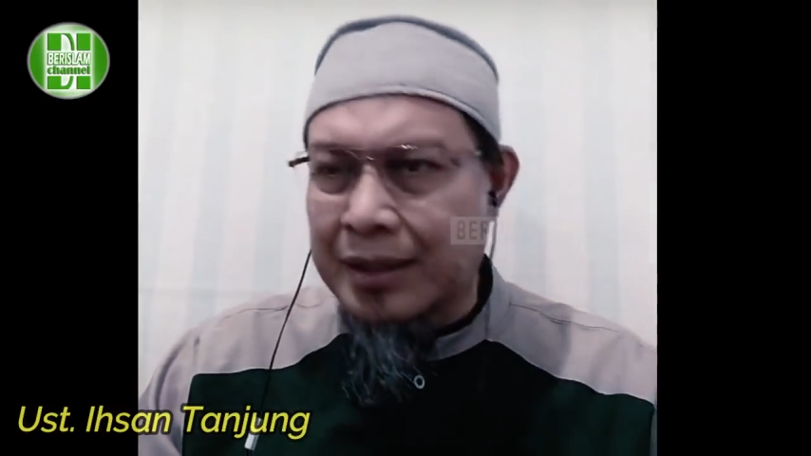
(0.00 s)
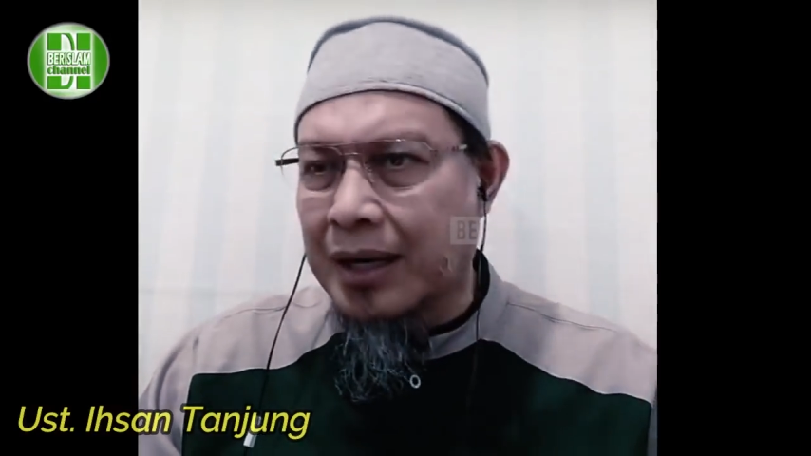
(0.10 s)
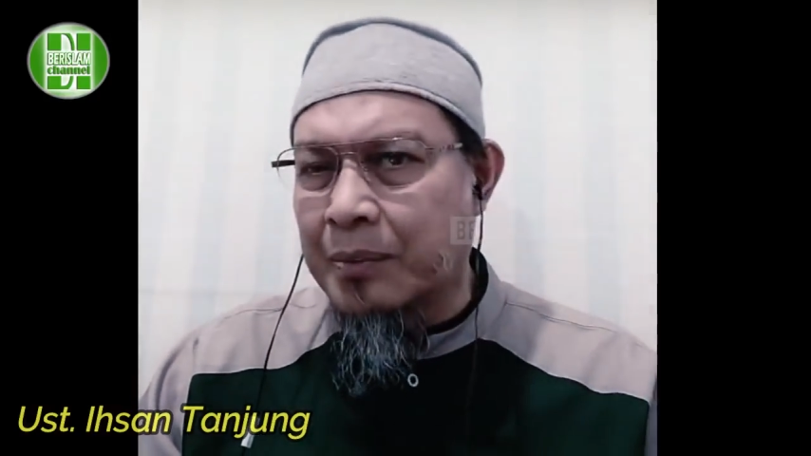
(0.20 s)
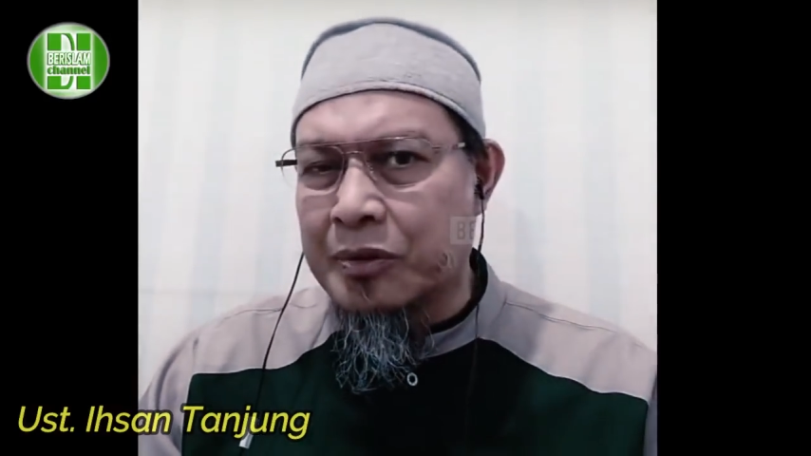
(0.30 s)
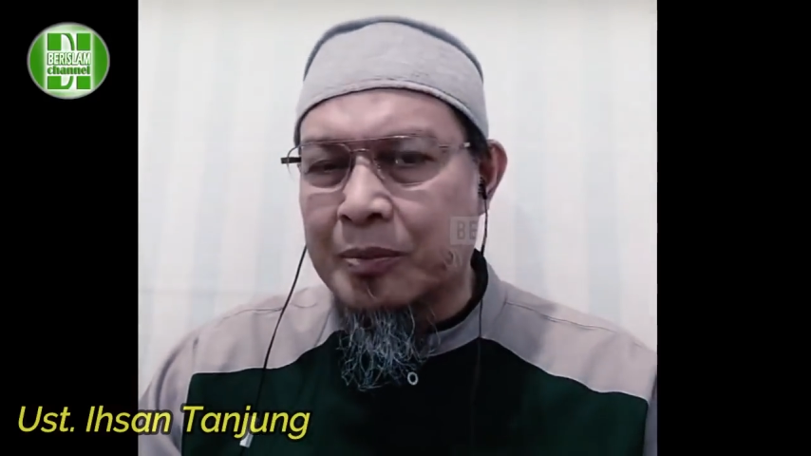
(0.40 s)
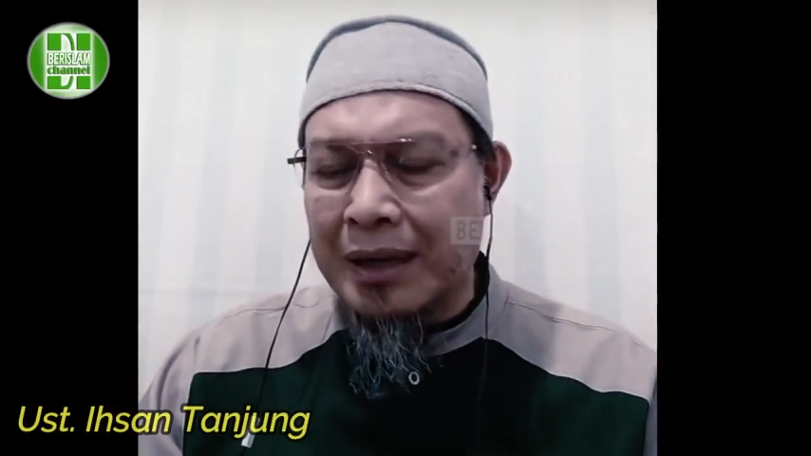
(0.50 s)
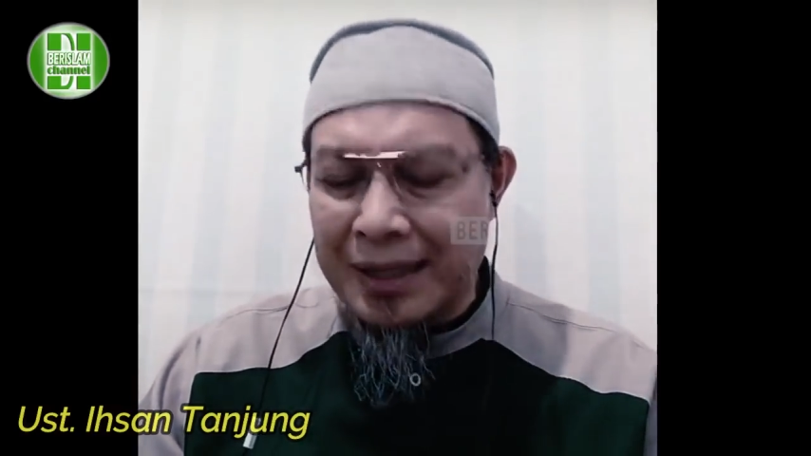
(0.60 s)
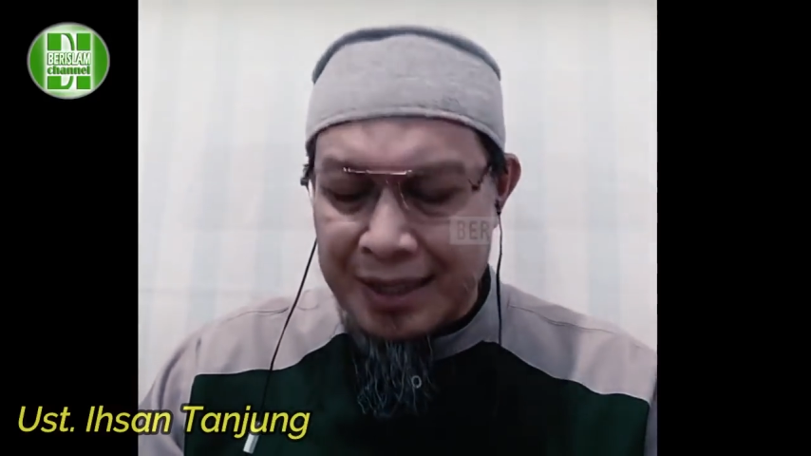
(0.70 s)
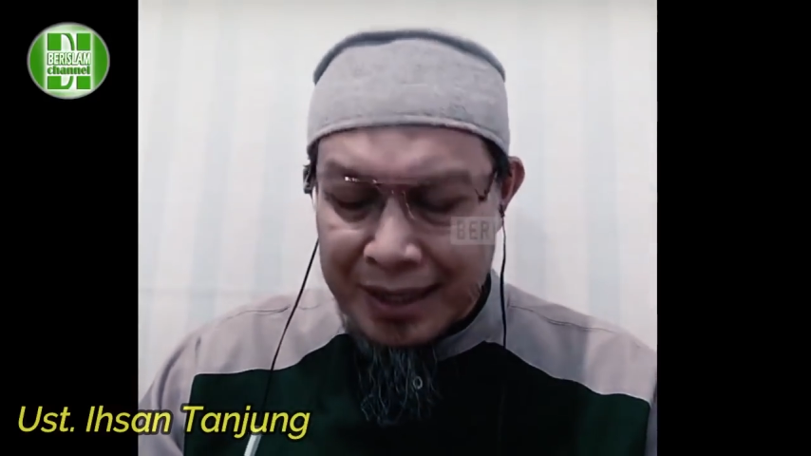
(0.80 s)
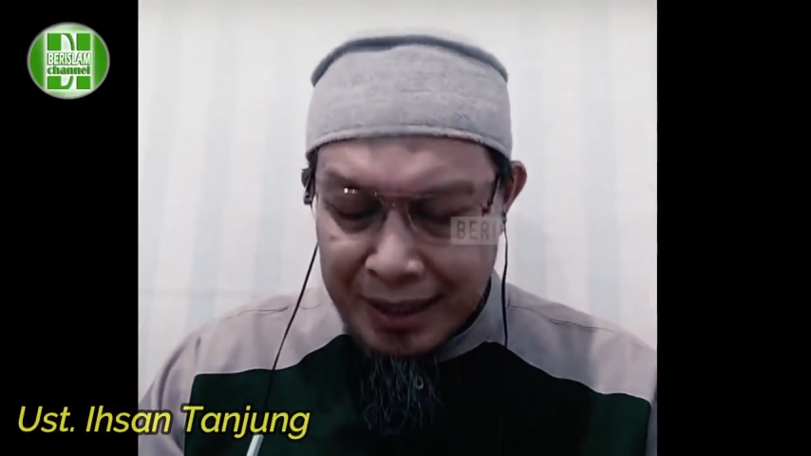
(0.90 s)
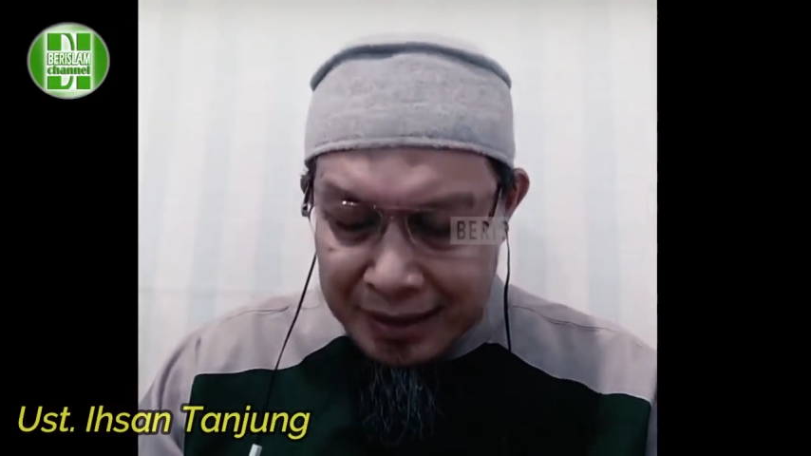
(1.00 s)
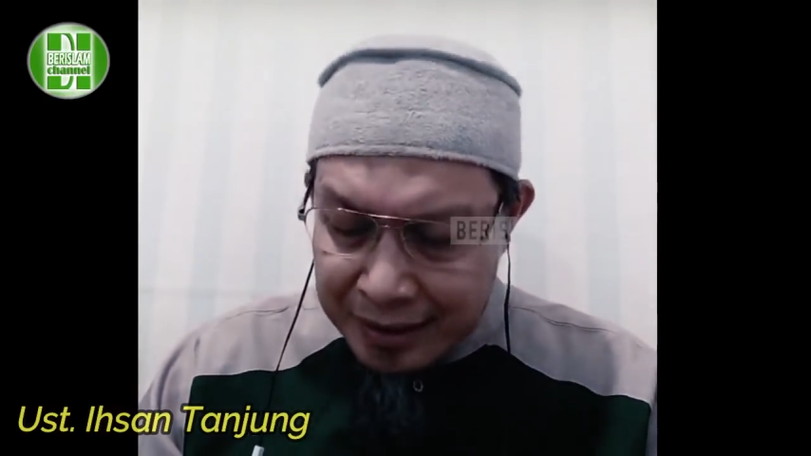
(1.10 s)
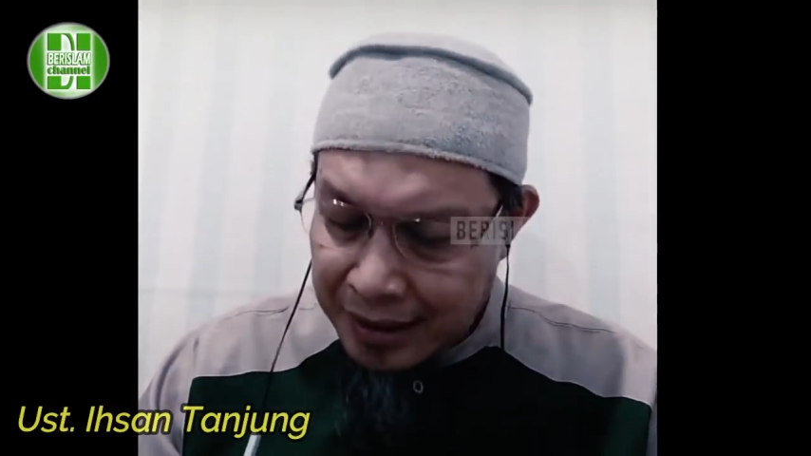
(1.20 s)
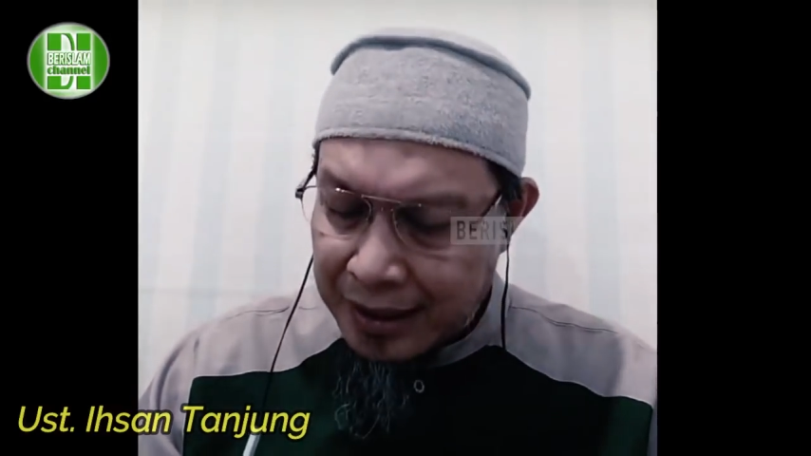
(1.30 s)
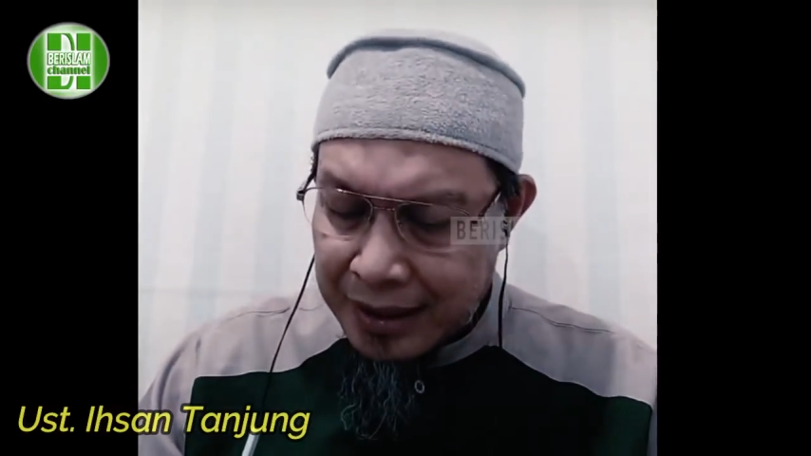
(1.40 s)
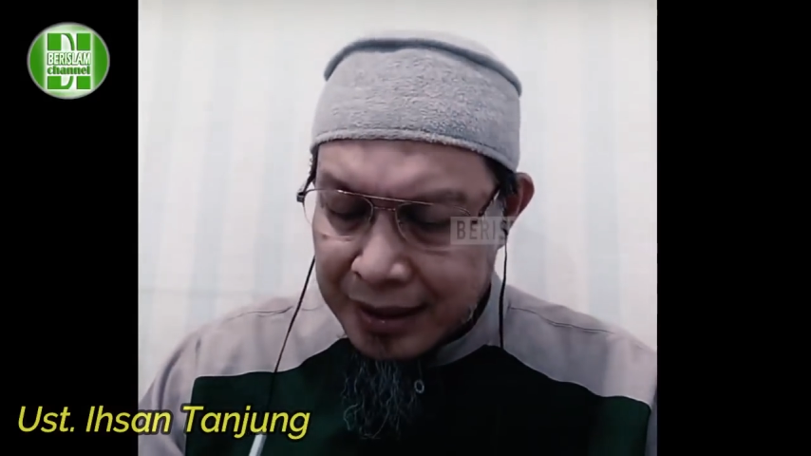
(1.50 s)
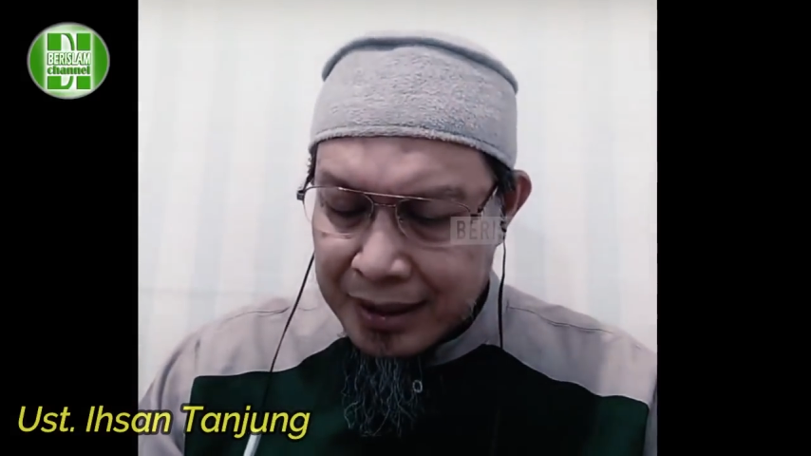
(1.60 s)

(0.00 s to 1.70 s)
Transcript: terhadap sebagian lainnya?